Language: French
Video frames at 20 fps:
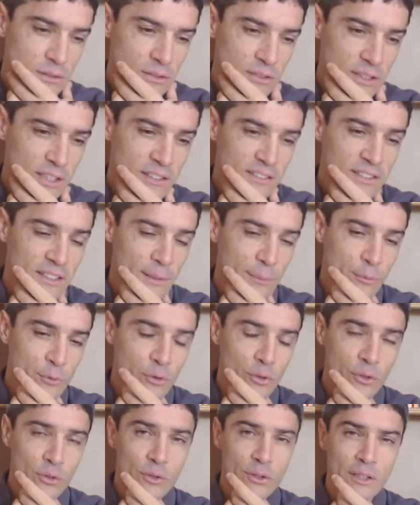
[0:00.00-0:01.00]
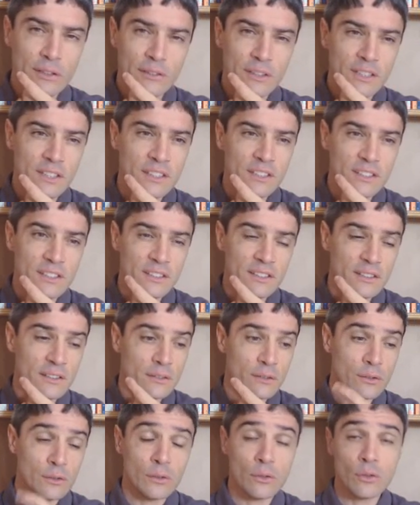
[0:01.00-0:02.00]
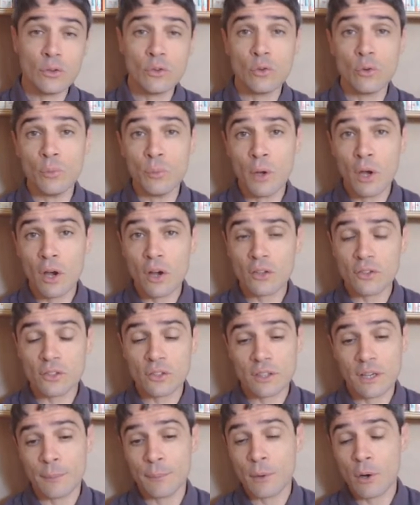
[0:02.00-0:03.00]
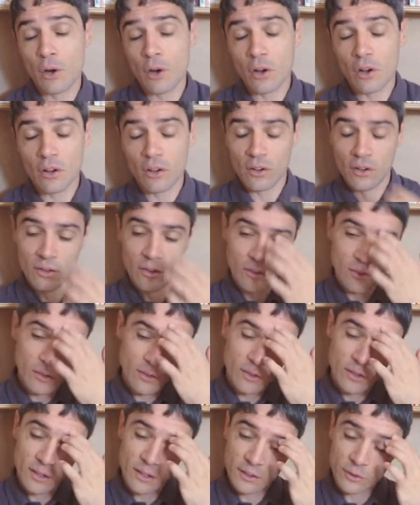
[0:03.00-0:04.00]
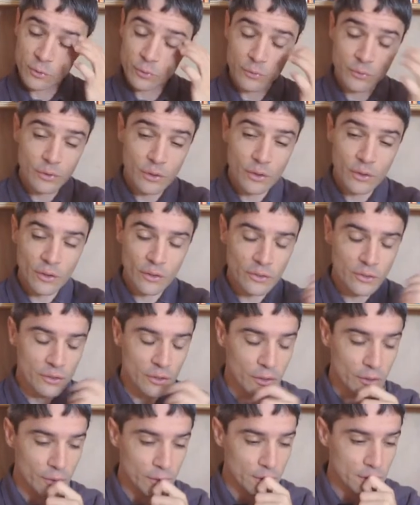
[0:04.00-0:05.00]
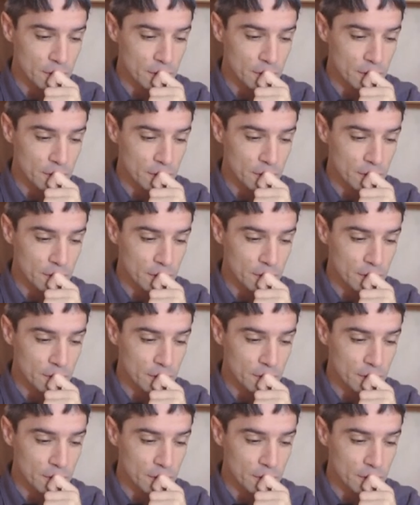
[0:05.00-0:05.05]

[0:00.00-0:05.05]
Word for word: Qu'est-ce qui est absurde, on avait dit le meurtre, la mort, la souffrance, le...